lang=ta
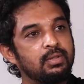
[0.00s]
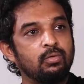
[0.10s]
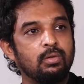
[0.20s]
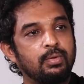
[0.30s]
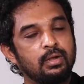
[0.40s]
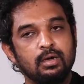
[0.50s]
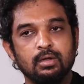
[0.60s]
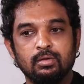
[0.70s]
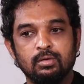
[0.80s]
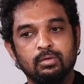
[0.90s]
பற்றி ஒரு படம்
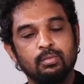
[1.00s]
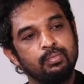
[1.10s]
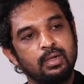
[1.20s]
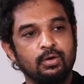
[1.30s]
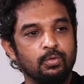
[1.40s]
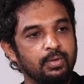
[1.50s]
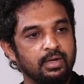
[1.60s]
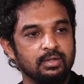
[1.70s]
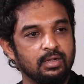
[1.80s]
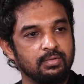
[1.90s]
எடுக்கணும்னு ரொம்ப
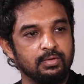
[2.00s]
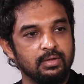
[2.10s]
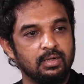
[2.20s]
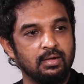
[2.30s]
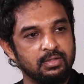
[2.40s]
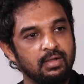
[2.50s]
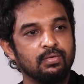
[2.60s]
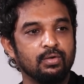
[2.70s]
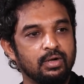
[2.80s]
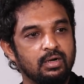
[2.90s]
ஆர்வமாக இருந்தார் அவர் அதுதான்
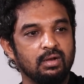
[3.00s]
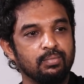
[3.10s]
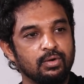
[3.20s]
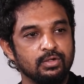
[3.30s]
அவரோட ட்ரீம்